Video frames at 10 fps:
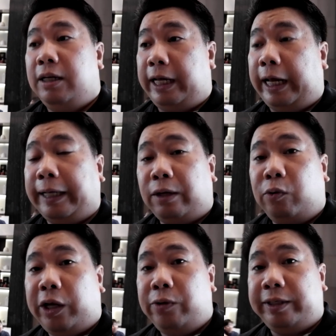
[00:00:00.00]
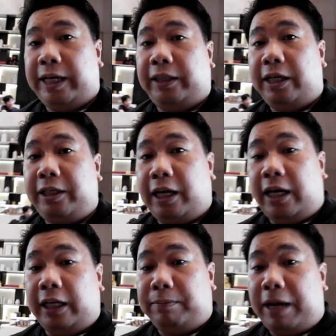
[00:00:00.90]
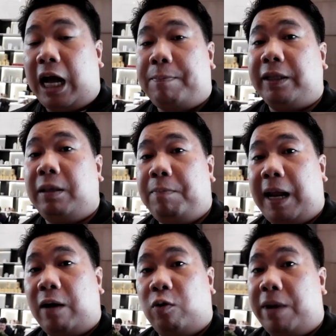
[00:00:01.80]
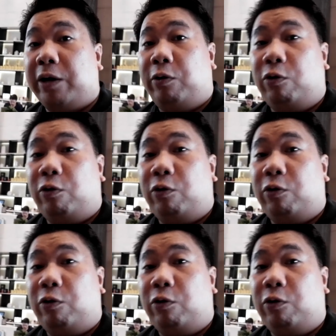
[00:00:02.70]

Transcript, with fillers: nakikita ko na yung setting niya at makakapagtimpla ko bago